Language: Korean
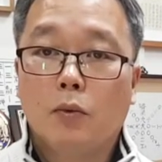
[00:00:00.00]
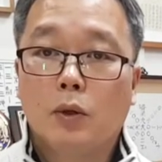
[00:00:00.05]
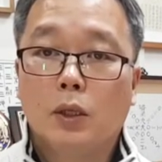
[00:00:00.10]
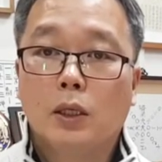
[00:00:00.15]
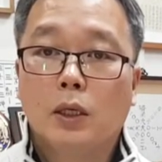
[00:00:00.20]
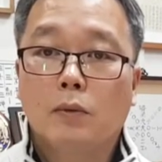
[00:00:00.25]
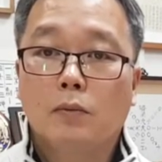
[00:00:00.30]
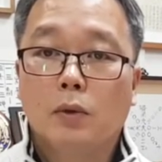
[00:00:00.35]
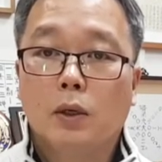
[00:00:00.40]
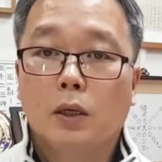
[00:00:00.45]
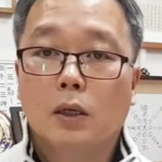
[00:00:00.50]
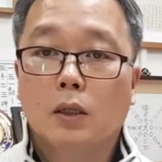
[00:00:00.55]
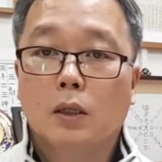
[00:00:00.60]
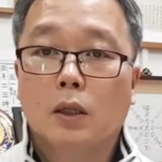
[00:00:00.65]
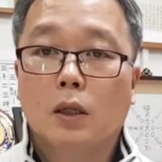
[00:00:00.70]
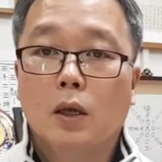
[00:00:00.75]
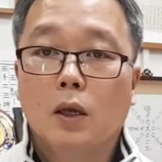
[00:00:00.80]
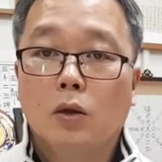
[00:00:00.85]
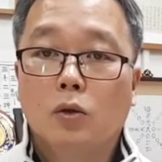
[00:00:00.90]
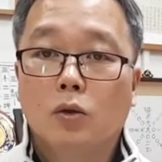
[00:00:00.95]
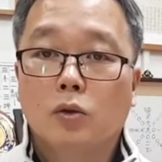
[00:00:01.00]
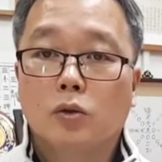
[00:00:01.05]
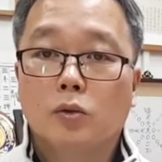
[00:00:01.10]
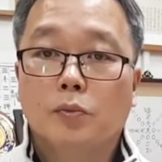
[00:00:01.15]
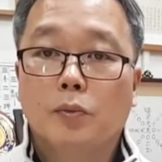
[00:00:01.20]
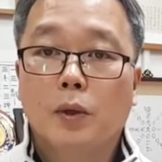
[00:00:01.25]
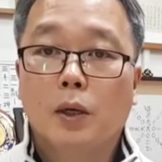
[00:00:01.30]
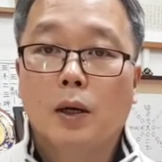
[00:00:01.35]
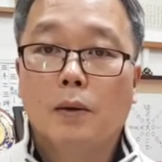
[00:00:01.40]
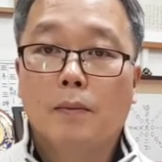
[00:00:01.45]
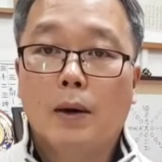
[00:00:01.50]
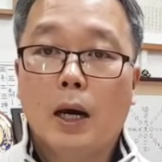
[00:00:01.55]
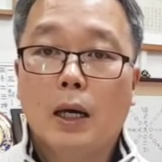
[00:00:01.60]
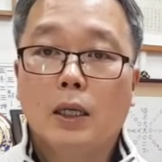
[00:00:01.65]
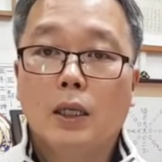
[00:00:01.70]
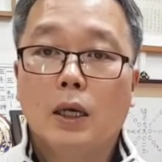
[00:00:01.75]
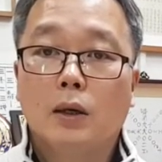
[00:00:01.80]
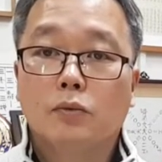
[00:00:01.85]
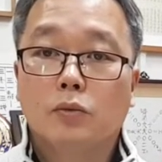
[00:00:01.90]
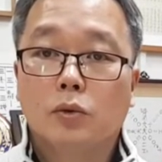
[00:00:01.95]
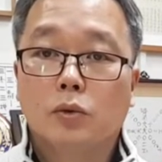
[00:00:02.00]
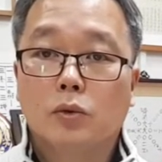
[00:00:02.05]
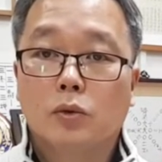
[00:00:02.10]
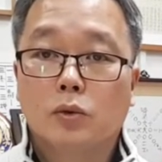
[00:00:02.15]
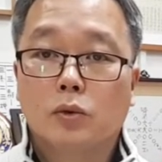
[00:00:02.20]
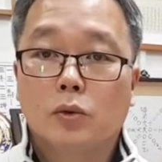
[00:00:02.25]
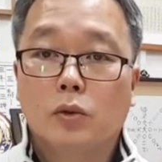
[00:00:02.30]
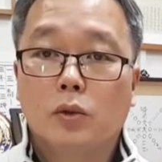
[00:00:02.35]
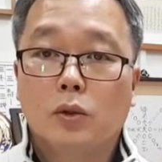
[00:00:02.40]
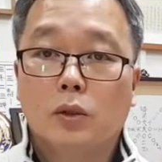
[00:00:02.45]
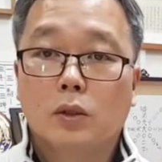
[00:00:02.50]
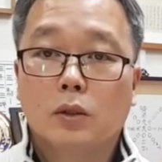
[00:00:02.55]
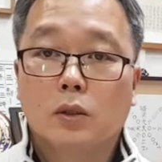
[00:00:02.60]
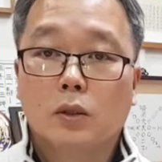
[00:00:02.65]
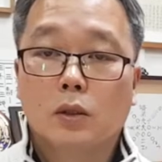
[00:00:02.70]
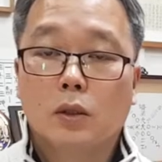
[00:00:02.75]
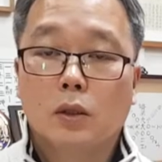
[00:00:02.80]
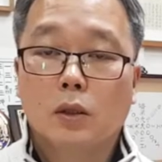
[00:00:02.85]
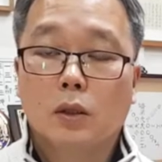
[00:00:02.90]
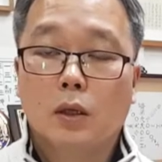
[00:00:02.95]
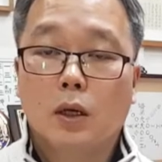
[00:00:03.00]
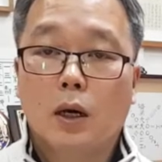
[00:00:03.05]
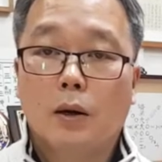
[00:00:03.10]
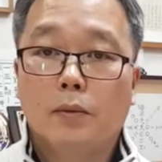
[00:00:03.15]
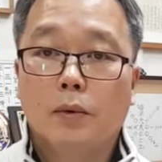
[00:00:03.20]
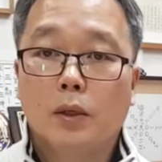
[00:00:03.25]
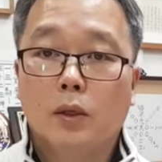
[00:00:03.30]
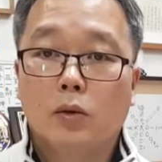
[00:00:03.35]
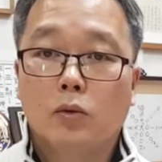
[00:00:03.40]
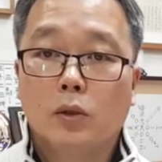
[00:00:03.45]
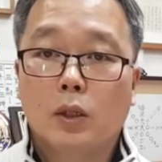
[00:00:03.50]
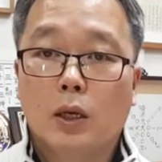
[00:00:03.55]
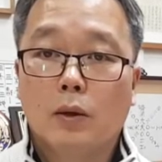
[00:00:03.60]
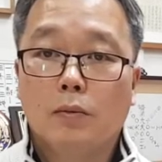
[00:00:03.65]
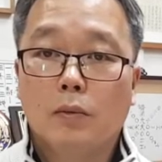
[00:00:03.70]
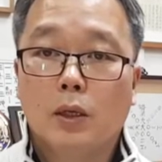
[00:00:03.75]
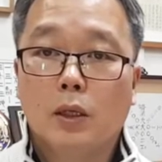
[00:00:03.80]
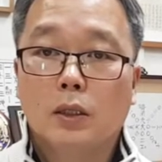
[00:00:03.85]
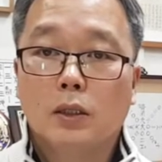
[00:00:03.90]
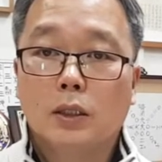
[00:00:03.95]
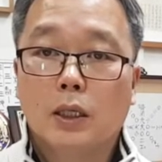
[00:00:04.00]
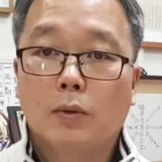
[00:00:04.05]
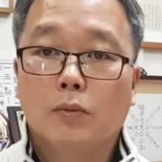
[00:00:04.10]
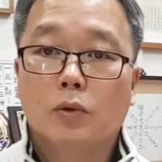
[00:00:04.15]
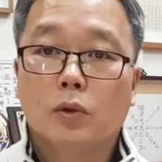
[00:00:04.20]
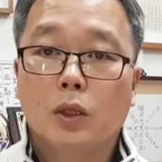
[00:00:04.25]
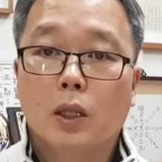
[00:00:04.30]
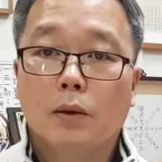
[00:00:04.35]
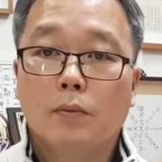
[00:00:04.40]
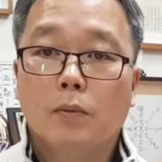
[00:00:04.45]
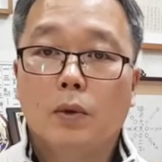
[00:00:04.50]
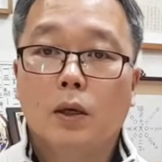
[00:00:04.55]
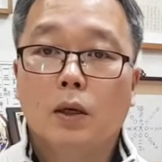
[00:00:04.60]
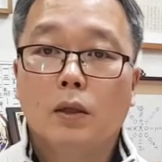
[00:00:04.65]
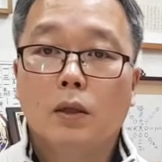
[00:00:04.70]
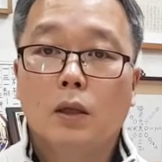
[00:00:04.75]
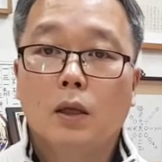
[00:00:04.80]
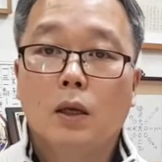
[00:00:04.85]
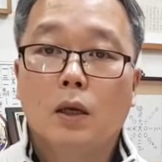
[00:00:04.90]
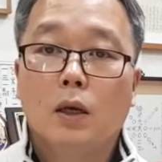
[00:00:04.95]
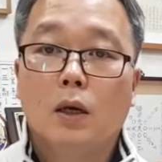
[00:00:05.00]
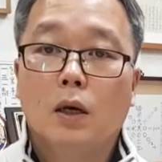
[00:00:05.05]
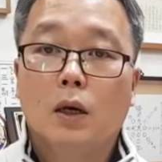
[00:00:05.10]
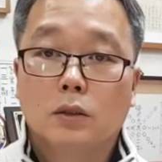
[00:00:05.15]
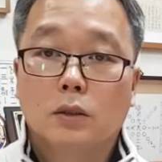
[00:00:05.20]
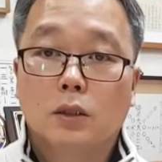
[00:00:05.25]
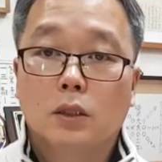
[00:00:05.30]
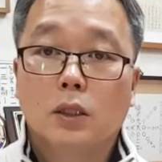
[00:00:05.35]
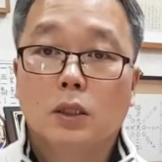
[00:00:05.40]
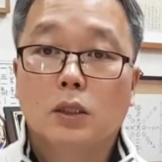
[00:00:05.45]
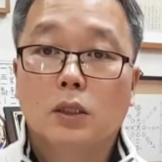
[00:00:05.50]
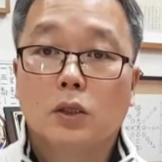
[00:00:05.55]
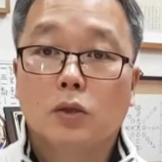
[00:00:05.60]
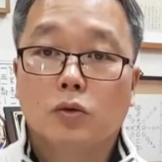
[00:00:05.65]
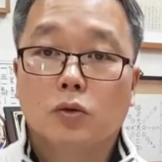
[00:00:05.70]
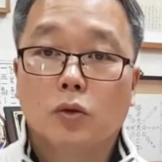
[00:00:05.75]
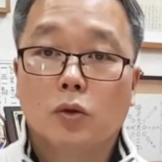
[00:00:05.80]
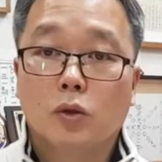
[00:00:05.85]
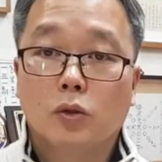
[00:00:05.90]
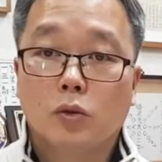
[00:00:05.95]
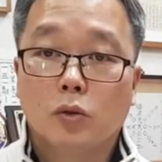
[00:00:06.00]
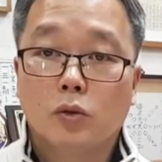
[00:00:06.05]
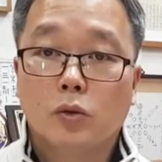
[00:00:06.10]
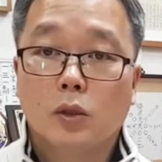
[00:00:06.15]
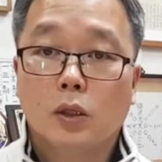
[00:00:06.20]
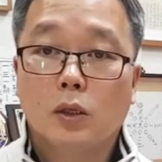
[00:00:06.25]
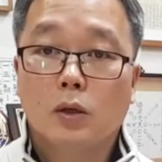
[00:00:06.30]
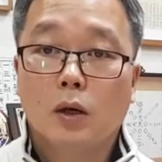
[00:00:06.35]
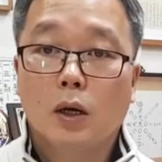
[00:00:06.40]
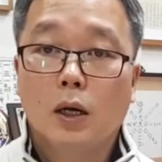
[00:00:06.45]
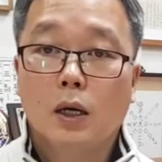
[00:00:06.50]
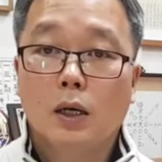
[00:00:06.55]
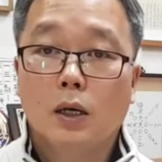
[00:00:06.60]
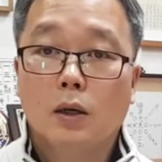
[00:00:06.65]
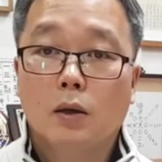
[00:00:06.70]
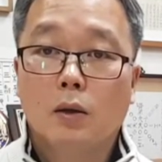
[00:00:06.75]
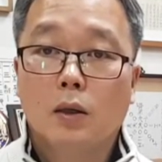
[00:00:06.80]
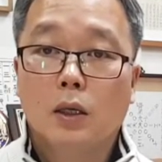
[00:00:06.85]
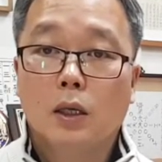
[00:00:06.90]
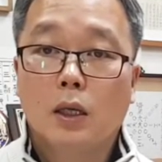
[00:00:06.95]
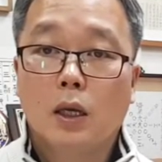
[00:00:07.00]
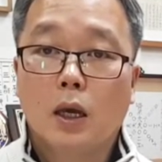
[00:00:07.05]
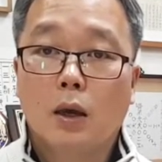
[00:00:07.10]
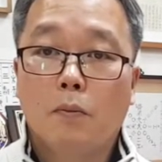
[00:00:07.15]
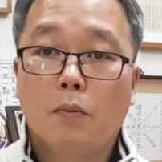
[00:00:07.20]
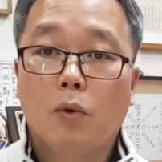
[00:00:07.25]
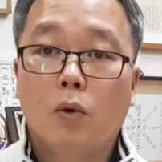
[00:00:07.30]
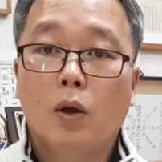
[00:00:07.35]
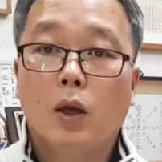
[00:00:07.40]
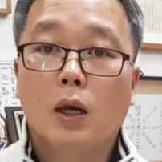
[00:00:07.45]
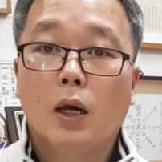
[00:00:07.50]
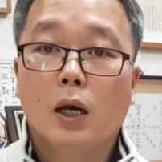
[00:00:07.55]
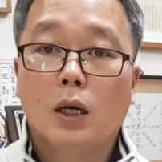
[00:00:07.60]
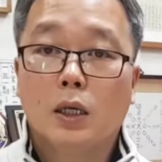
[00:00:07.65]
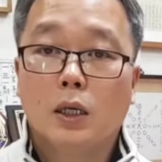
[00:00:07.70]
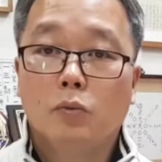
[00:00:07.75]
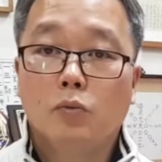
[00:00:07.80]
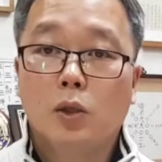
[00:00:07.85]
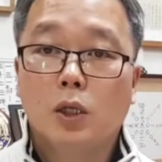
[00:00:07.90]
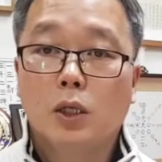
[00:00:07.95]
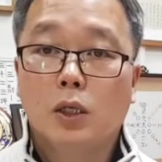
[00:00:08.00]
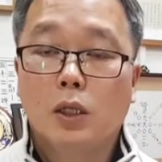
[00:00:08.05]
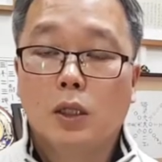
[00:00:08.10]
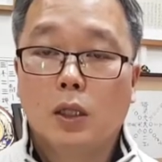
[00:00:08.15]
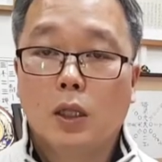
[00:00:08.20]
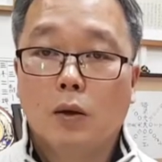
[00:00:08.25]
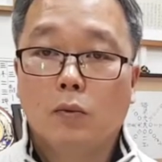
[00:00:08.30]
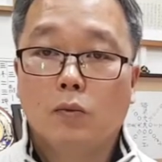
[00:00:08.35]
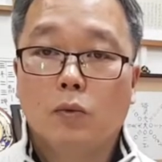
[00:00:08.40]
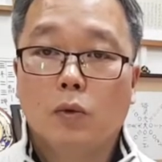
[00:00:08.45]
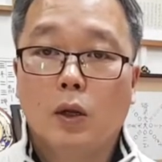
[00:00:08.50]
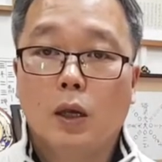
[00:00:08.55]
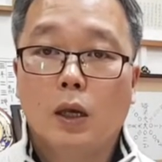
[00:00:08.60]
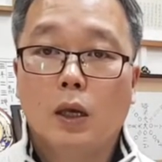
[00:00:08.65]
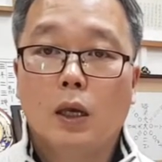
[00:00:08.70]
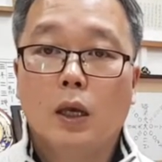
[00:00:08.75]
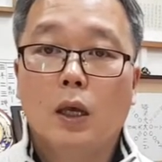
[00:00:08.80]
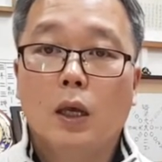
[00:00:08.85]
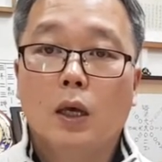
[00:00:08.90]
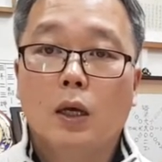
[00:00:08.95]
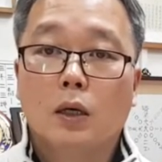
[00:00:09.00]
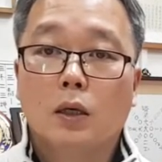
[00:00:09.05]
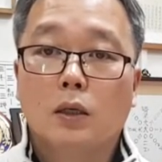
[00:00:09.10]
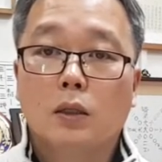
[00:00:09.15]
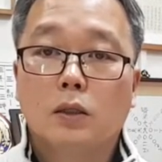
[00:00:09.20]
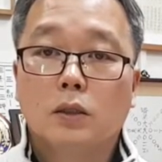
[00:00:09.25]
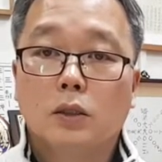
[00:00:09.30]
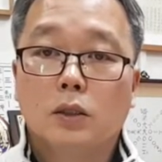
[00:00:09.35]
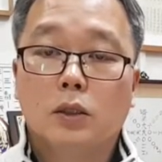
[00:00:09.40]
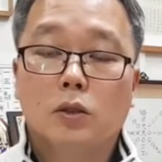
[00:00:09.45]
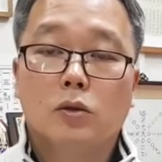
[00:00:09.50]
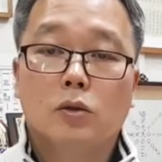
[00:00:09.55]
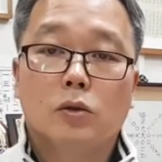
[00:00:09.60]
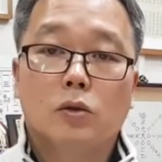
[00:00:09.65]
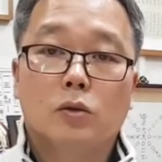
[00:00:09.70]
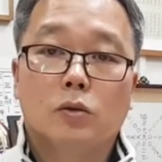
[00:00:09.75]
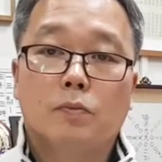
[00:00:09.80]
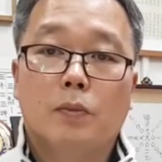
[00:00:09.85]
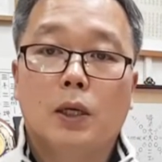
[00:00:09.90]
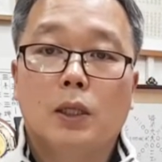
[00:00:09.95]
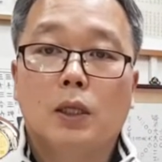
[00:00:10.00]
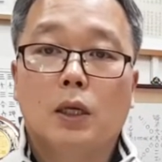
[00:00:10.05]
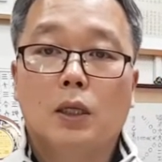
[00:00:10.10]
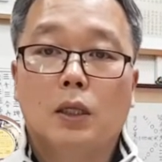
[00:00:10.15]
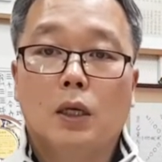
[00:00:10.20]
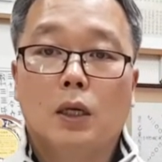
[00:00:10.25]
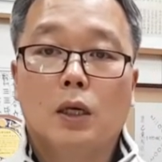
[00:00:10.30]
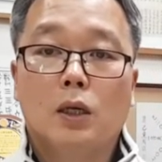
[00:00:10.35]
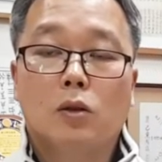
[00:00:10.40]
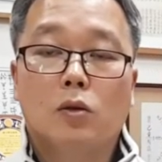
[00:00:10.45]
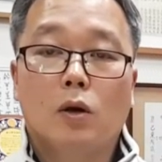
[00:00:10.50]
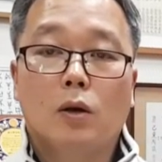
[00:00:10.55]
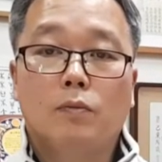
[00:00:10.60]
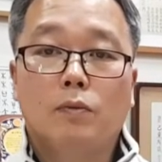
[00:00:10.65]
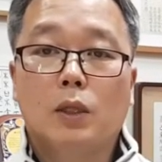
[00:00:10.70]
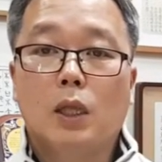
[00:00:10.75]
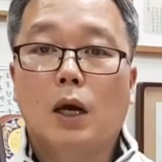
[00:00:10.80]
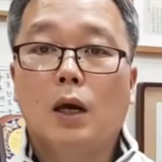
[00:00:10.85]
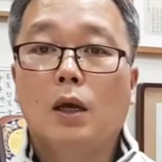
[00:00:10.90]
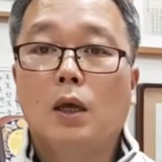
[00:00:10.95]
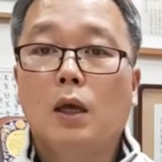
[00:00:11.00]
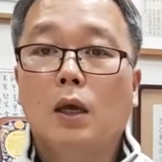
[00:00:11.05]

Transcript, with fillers: 왜냐하면 이쪽 뼈가 많이 앞쪽으로 쏠려 가버리고 나면 잘못하면 디스크 쪽의 손상과 이렇게 보행하기 힘들기 때문에 그런 치료를 받아야 되기도 합니다.